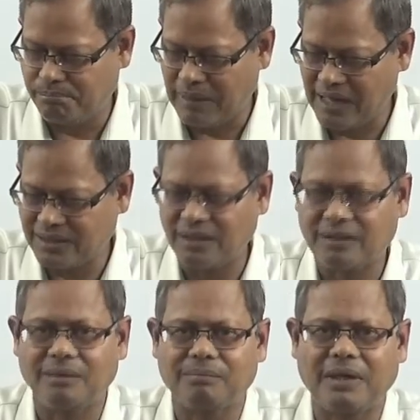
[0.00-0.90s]
బాధలు
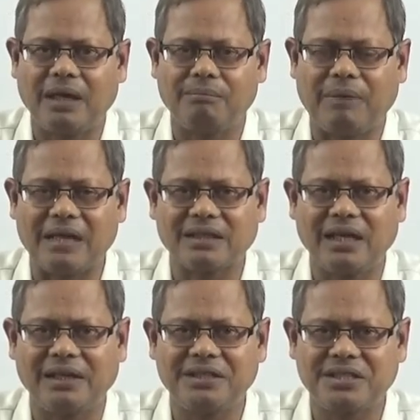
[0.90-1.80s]
బాధ
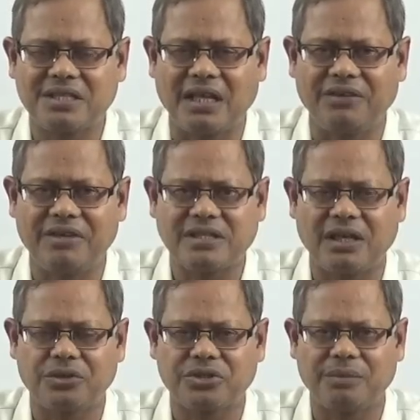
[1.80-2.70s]
కలిగించే
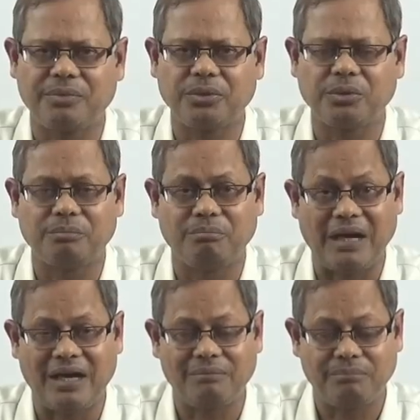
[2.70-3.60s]
సన్నివేశాలు వచ్చినప్పుడు
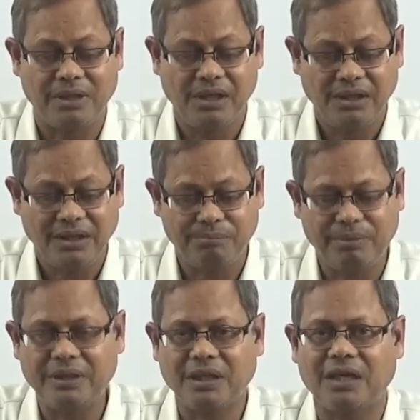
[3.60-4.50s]
బా
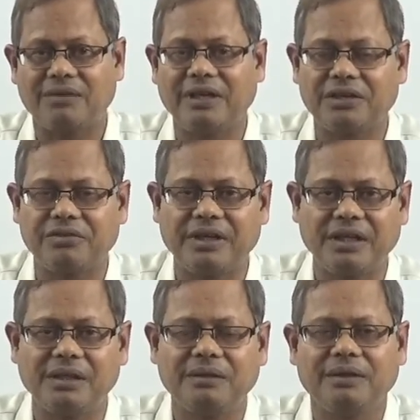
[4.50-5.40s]

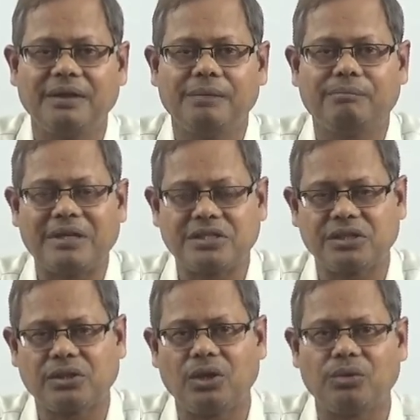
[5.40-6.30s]
ఇబ్బందికరమైనటువంటి
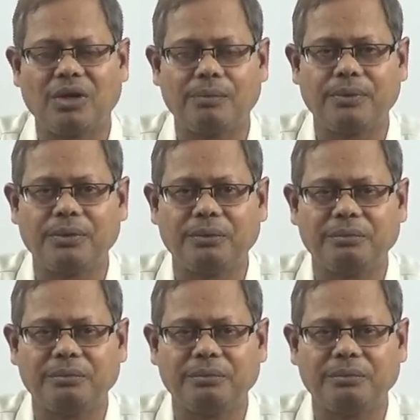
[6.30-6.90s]
పరిస్థితుల్లో ఉన్నప్పుడు